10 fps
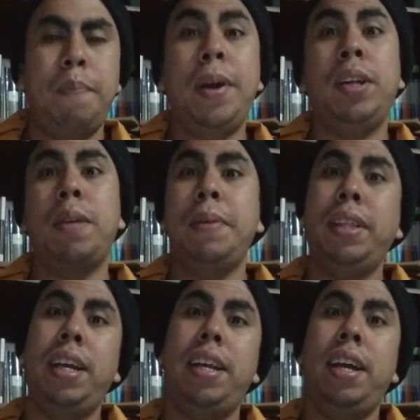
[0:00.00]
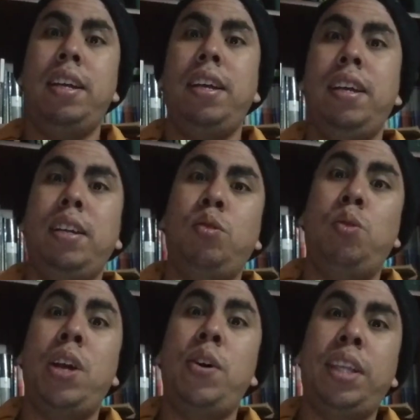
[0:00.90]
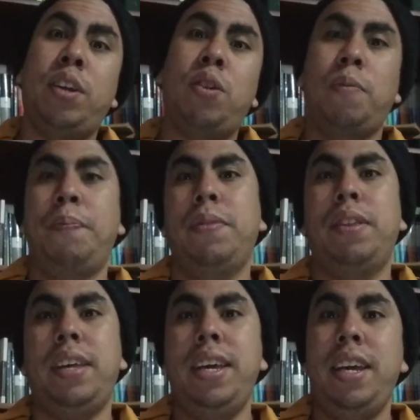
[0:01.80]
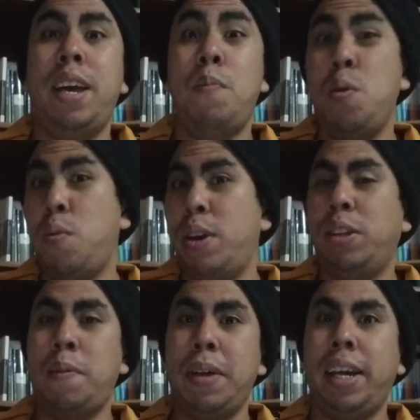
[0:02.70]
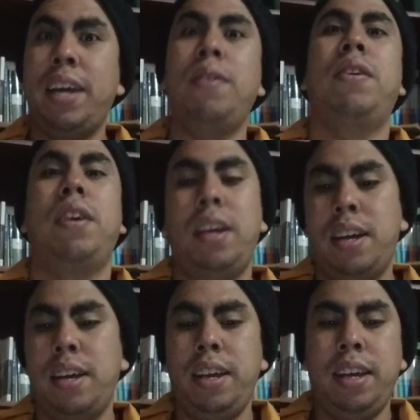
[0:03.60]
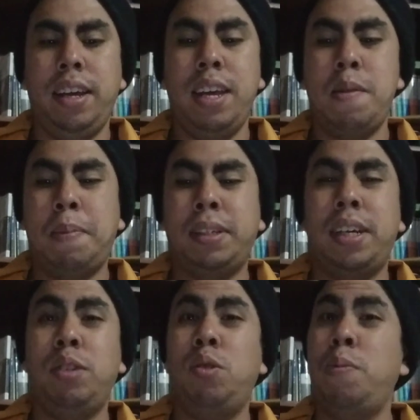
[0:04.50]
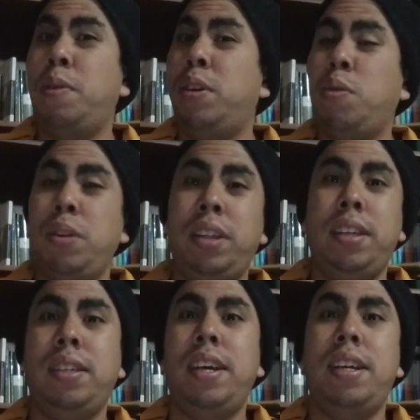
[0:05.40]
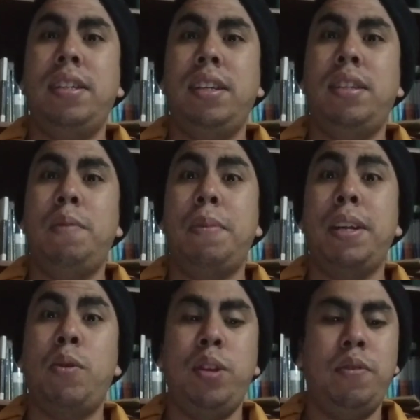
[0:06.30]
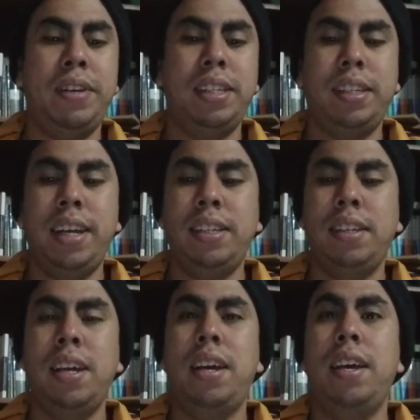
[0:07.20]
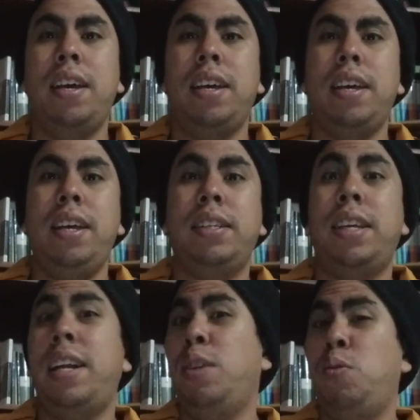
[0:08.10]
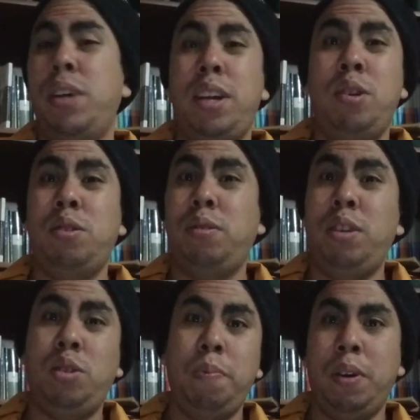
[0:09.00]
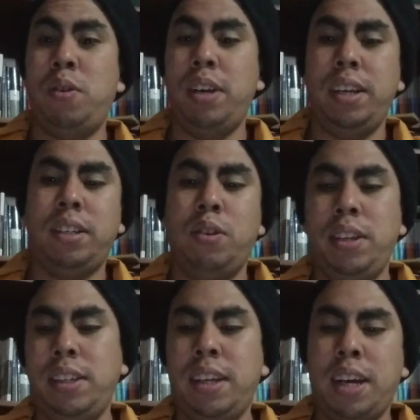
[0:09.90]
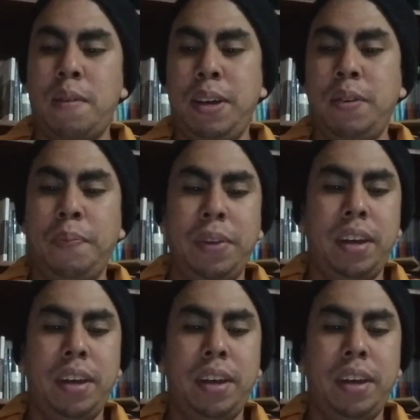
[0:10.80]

Pero también tiene su lado de terror y es muy bueno también ello. Guillermo Passan es uno de los mejores cuentistas, es el padre de cuento francés y está a la altura de los, de los mejores cuentistas que ha habido.